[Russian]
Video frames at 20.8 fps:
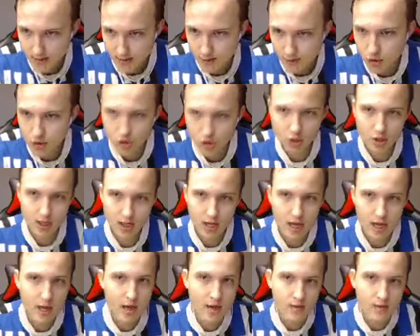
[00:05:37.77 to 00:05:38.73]
Вот только
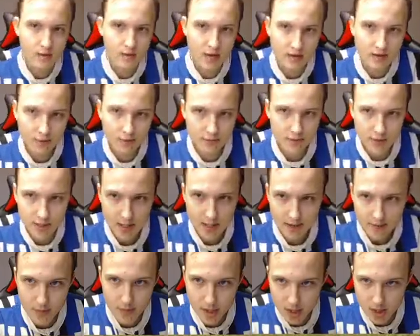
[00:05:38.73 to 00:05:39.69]
первый овердрайв
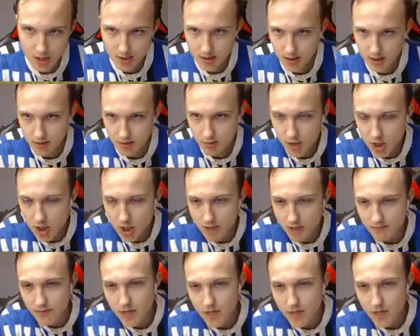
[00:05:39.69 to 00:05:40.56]
прожал здесь Миша.